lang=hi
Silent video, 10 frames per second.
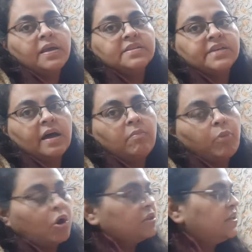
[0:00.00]
ये साल
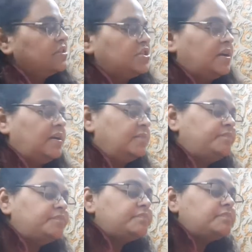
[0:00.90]
बहुत ही अच्छा है
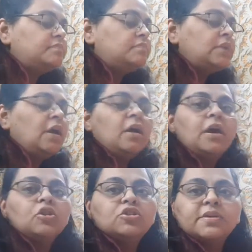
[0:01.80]

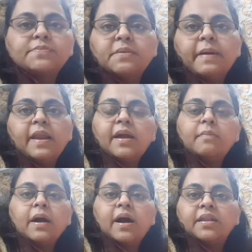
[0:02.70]
तो सबसे पहले
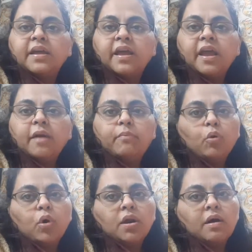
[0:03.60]
हम कार्ड देखेंगे
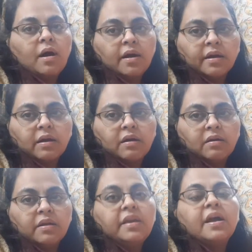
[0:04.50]
ब्रोकन हार्ट का
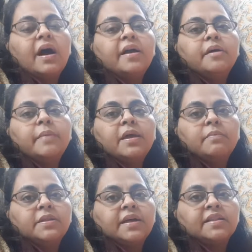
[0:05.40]
ये कार्ड हमें ये
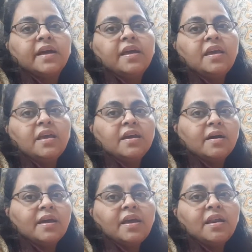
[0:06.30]
बताता है कि
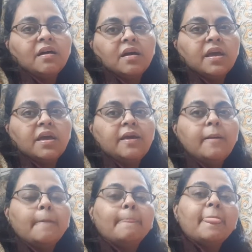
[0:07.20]
कहीं ना कहीं
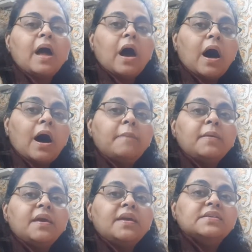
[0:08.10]

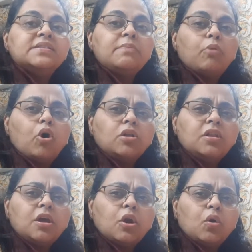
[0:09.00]
आपके किसी बहुत
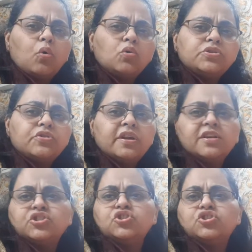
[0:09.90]
ही क्लोज
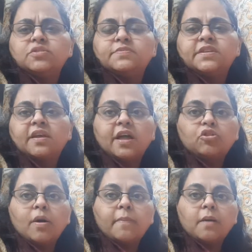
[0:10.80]
रिलेशनशिप से या
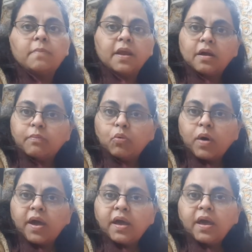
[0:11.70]
तो आपका ब्रेकअप
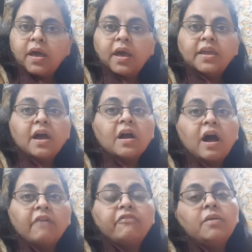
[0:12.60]
हुआ है या
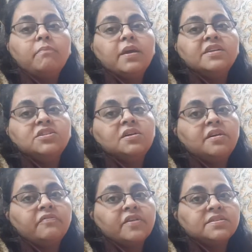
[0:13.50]
काफ़ी मेजर
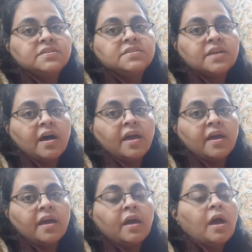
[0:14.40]
डिफरेंसेस आए
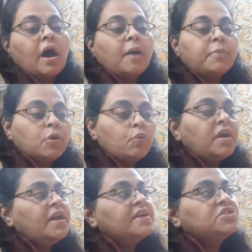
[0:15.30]
हैं अब क्योंकि
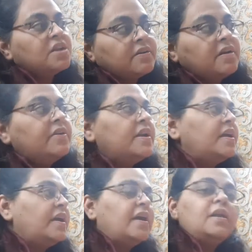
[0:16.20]
ये एक जनरल
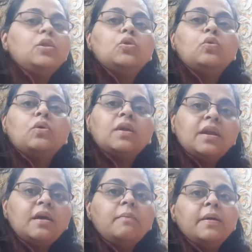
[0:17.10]
रीडिंग है तो
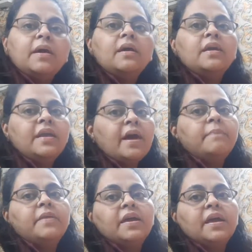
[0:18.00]
रीडिंग में ये आप
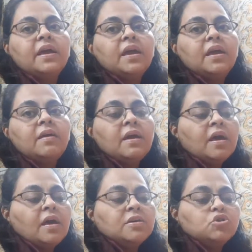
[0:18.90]
देखेंगे कि
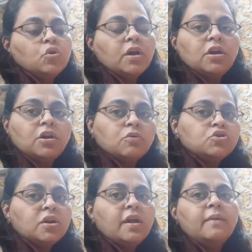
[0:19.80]
जो
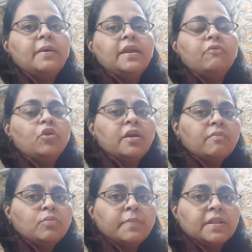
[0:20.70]
इंट्यूशन है मेरी वो ये
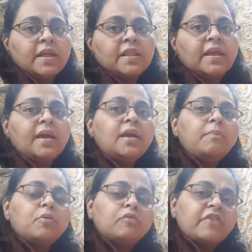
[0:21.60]
बताती है कि
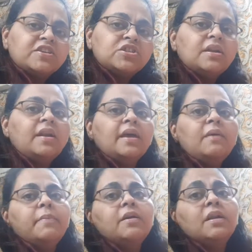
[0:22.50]
प्रोफेशनल
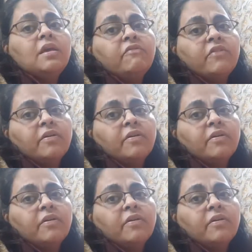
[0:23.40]
नहीं बट कि